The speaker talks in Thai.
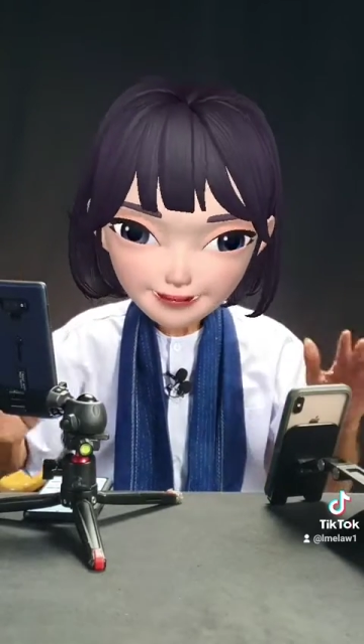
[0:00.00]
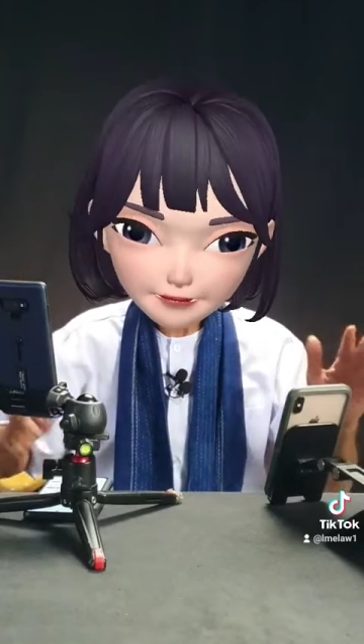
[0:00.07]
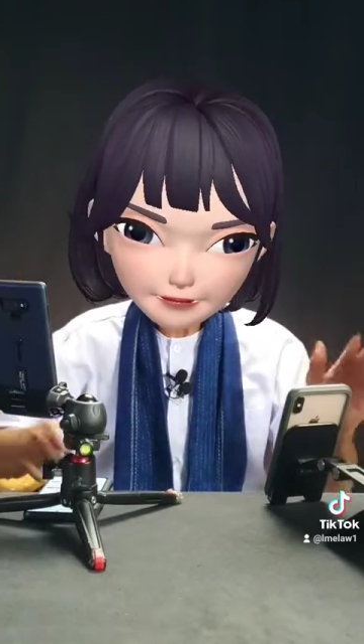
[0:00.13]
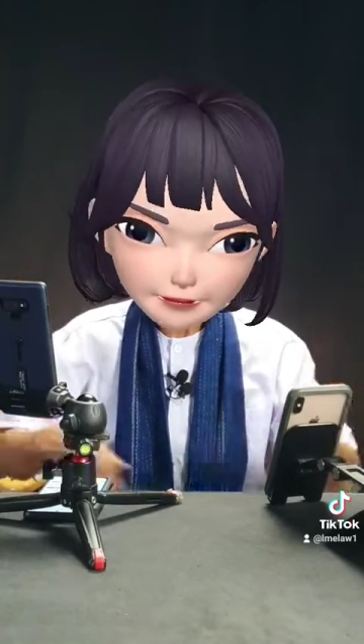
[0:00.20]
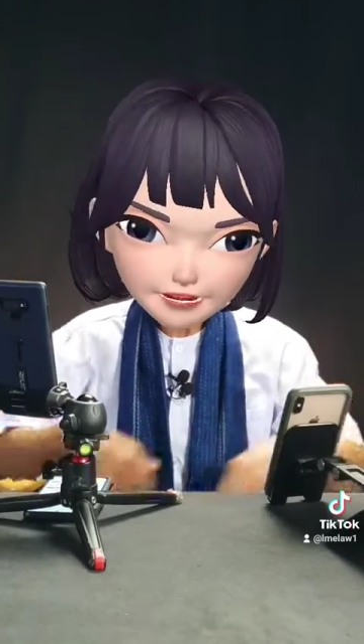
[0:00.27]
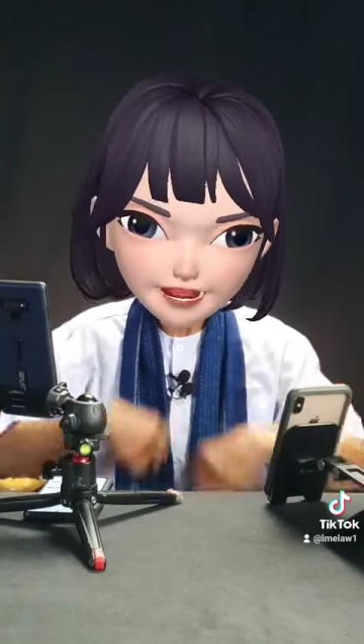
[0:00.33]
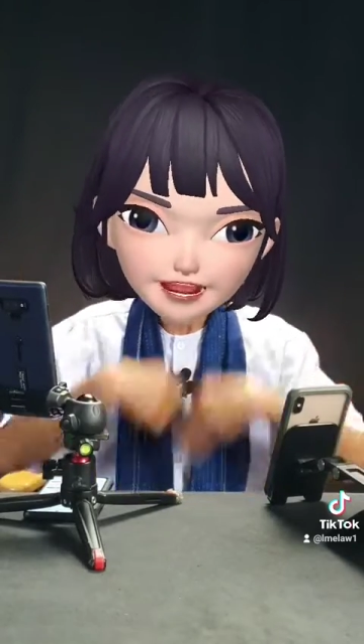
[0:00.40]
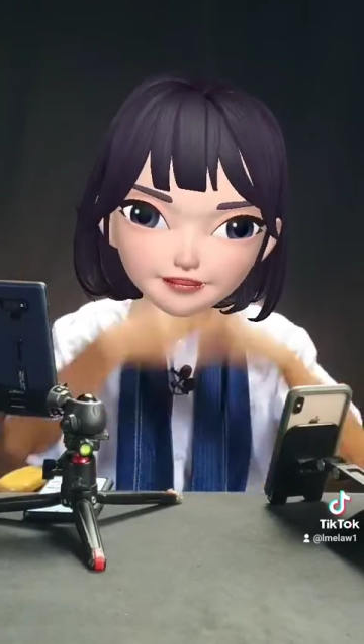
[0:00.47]
มัน
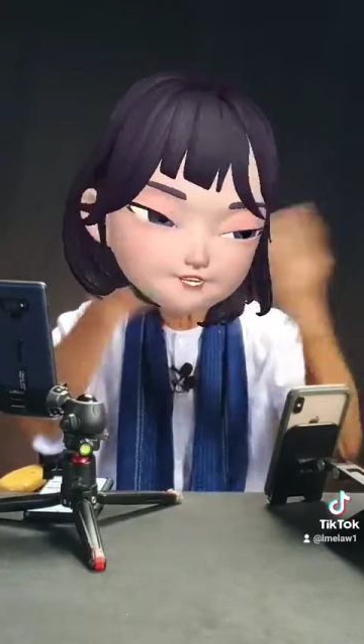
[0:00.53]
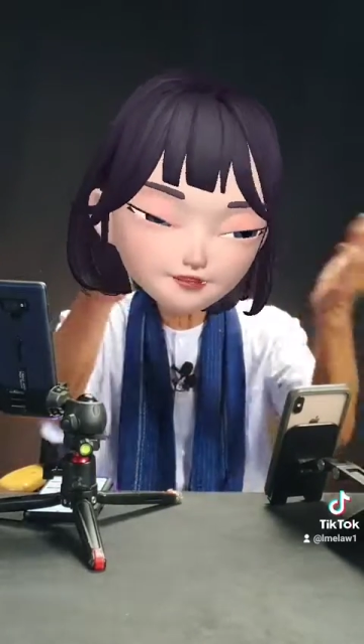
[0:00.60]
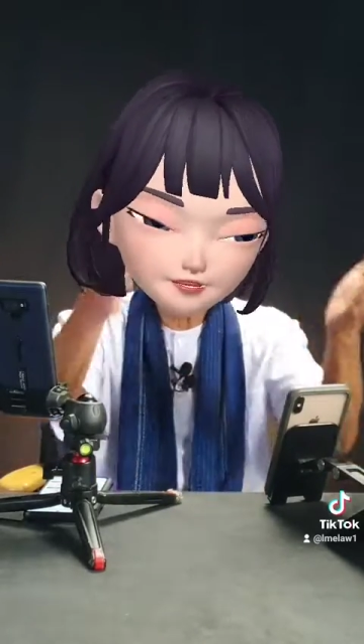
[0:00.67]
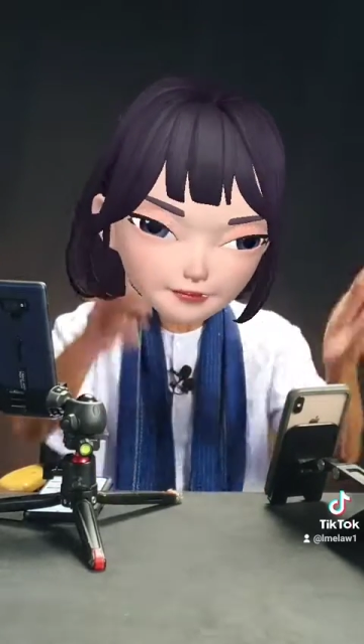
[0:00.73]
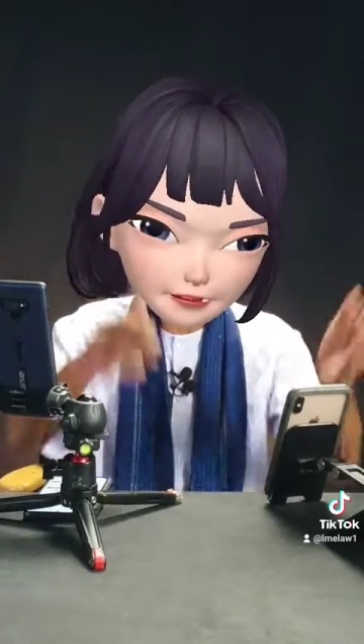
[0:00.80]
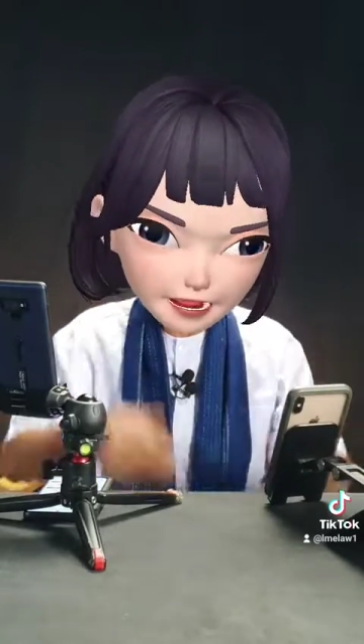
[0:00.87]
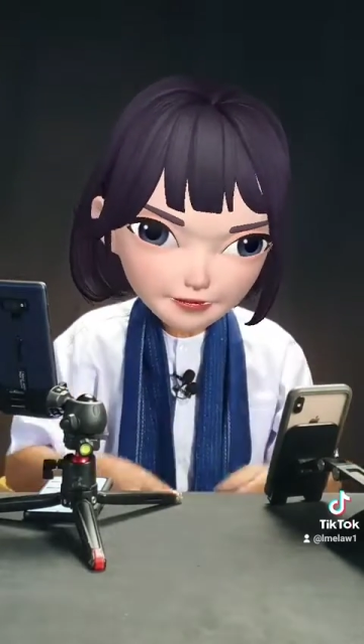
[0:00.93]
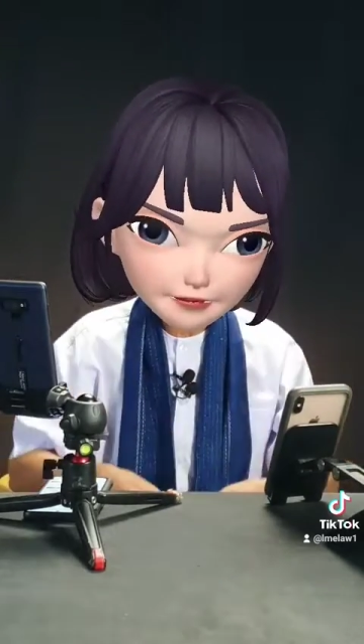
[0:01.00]
ไปหาเซล
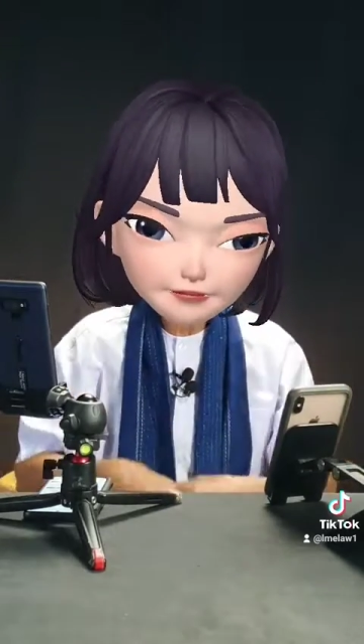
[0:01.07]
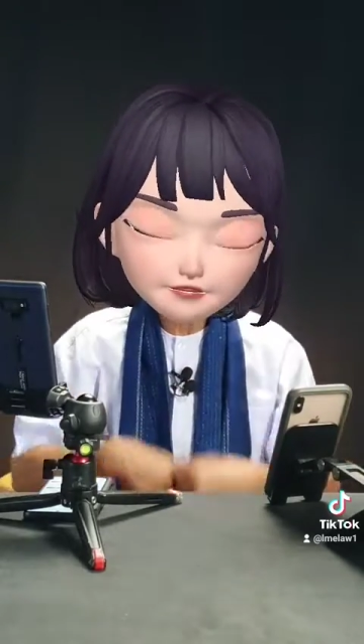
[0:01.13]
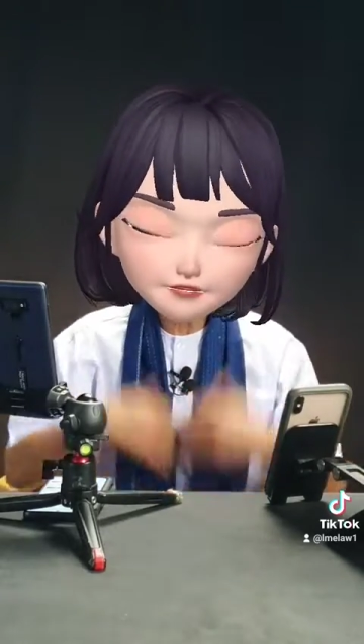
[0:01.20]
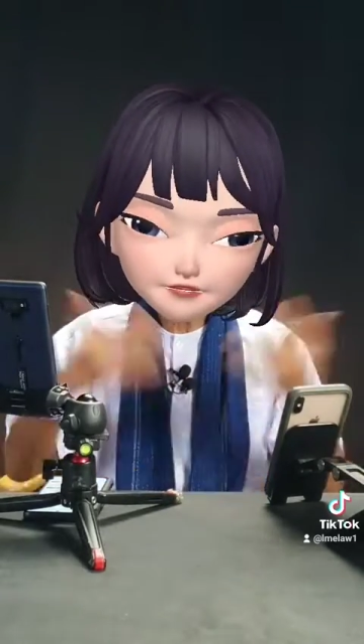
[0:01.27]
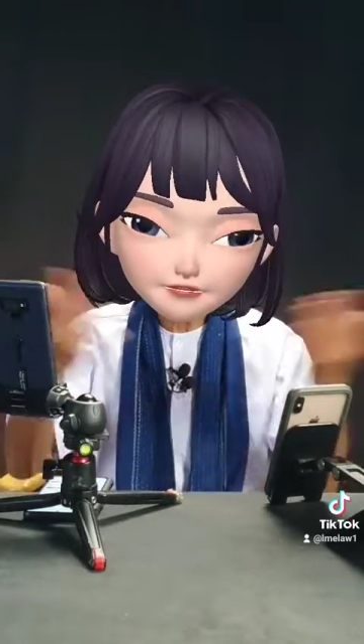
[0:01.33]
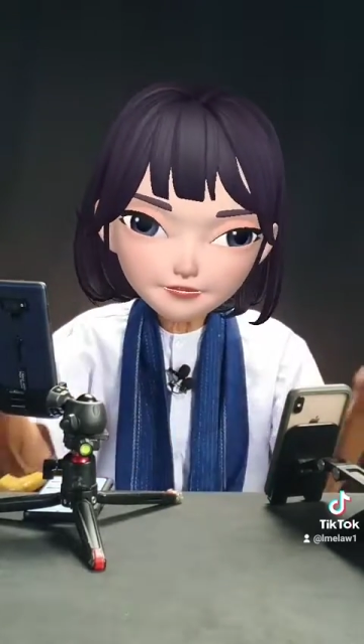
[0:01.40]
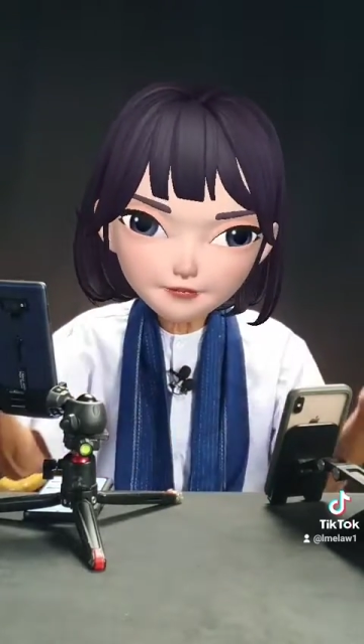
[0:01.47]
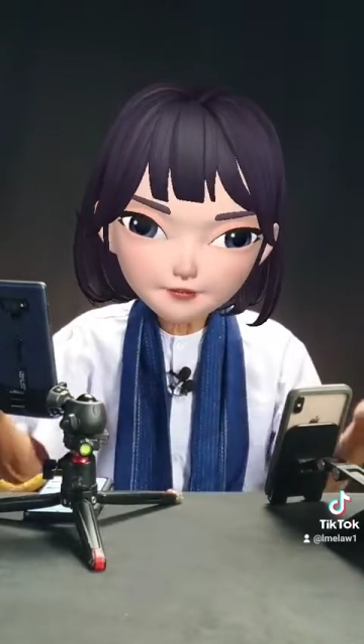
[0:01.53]
ล์ไปหาเนื้อ
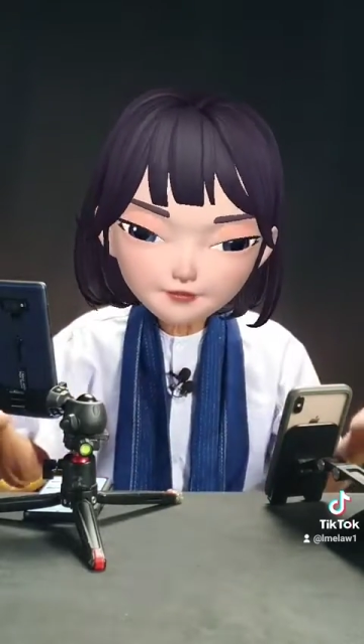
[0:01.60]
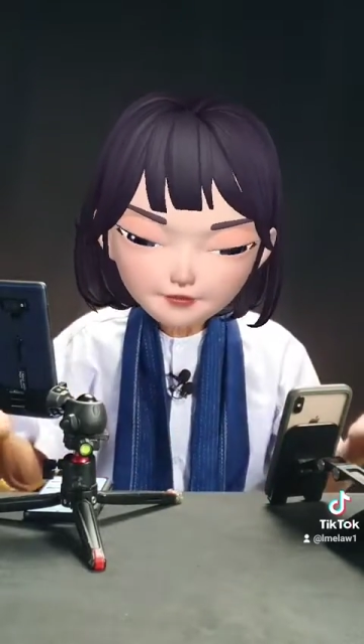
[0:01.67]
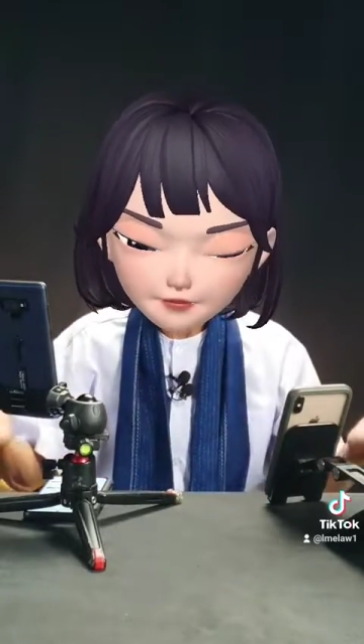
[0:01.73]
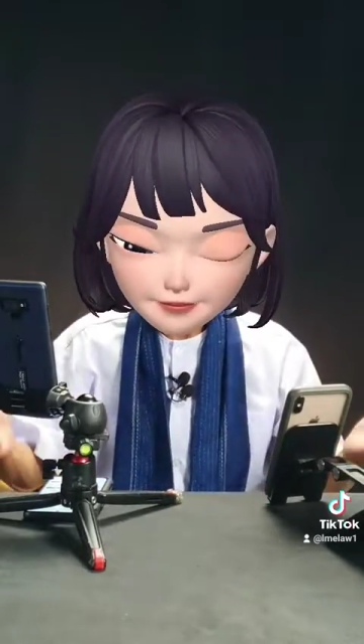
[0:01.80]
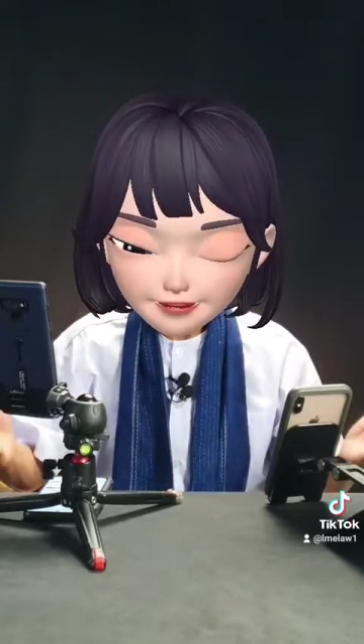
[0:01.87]
เยื่อหมด